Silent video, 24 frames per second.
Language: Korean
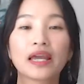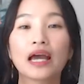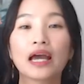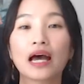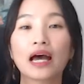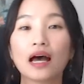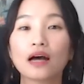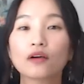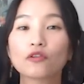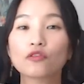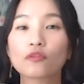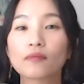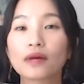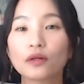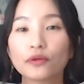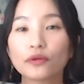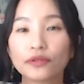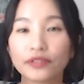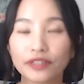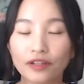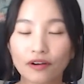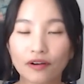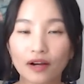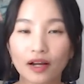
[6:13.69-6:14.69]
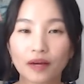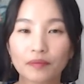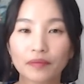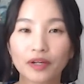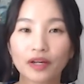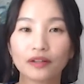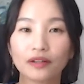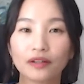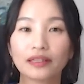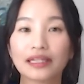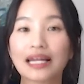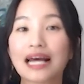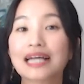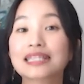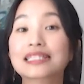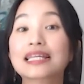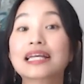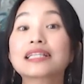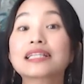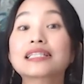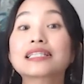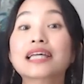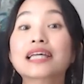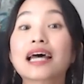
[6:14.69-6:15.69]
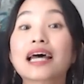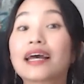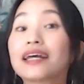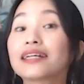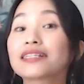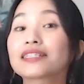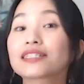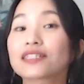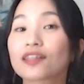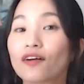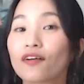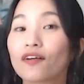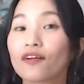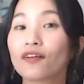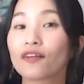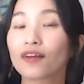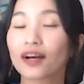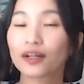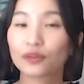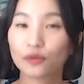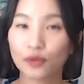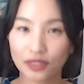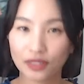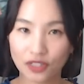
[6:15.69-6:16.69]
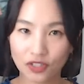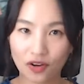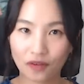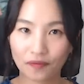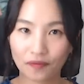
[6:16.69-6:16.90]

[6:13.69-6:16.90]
한국말로 이역하면 나 세차했어 가 되죠.